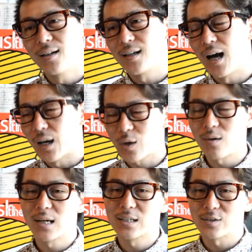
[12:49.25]
あの変
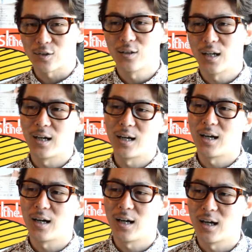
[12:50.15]
わらず、
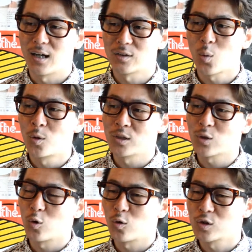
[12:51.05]
えー、共に
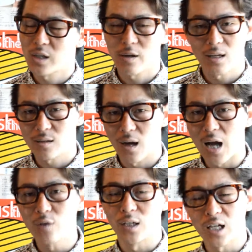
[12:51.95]
こう時代を
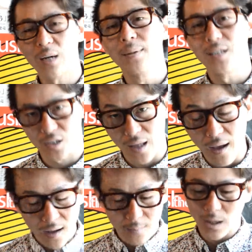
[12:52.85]
歩んだ仲間たちで
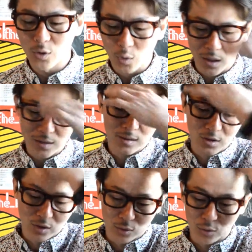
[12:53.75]
バンドを結
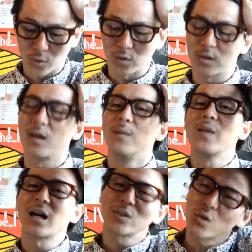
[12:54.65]
成してるということでね
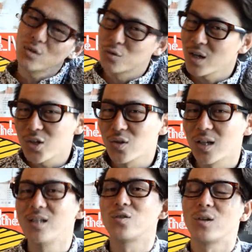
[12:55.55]
なんかそういうのフレッシュで
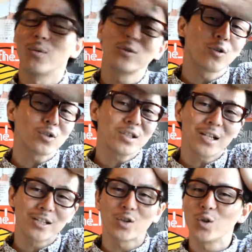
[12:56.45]
いいですよね僕個人
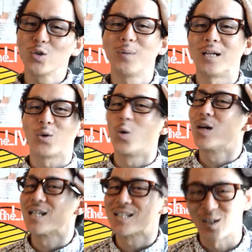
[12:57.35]
的にそういうバンドを応
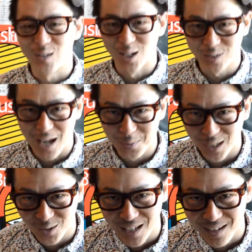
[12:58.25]
援したくなるタイプ
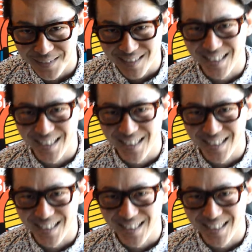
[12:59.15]
でございます